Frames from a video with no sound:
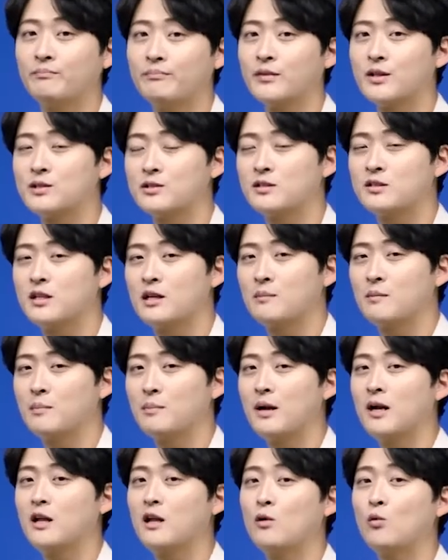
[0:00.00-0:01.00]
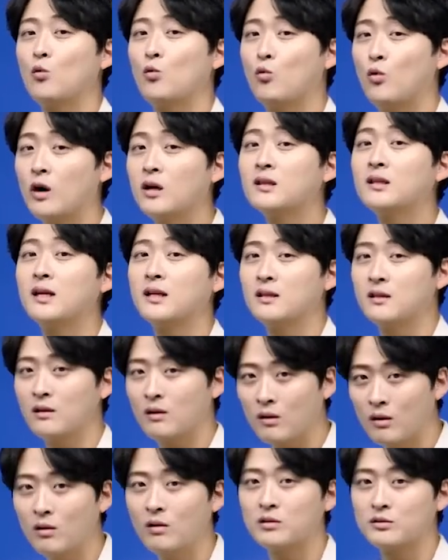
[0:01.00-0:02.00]
그래서 그 사람이 팔길 원하는
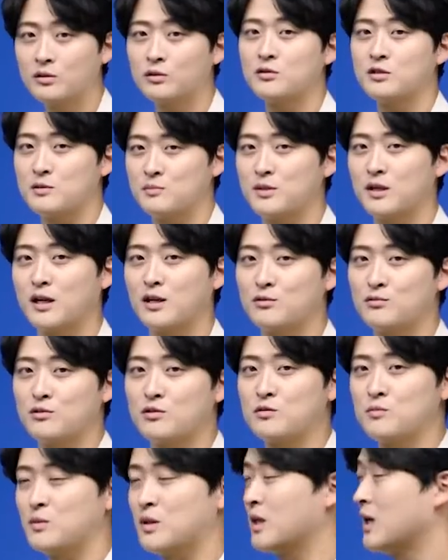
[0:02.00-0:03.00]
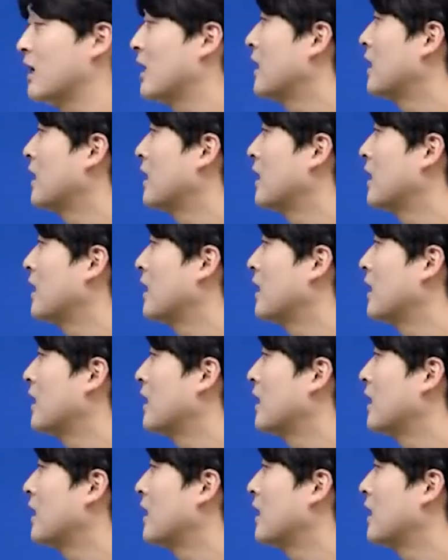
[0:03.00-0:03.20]
거 정도로 짐작할 수 있습니다.